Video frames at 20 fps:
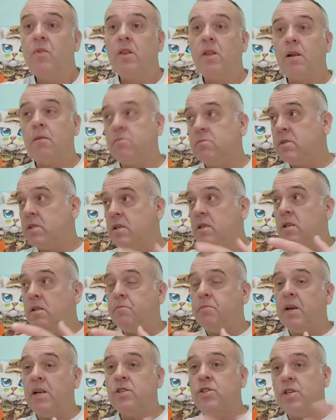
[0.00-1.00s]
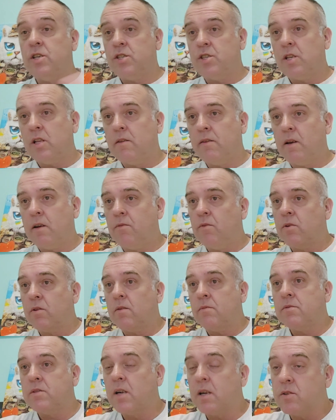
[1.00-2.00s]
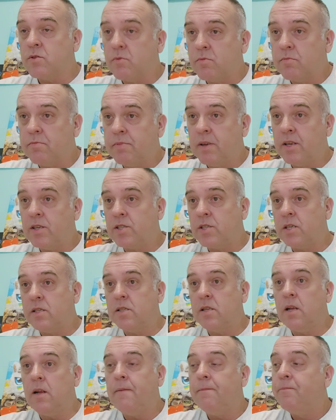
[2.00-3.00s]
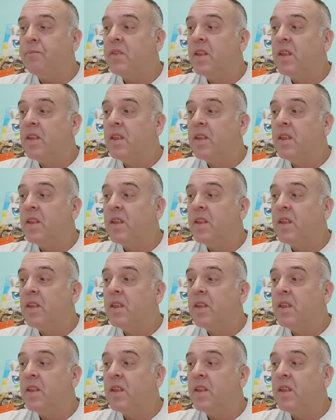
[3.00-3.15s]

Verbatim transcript: Там сидит 5-6 человек, вот там сразу 5-6, да?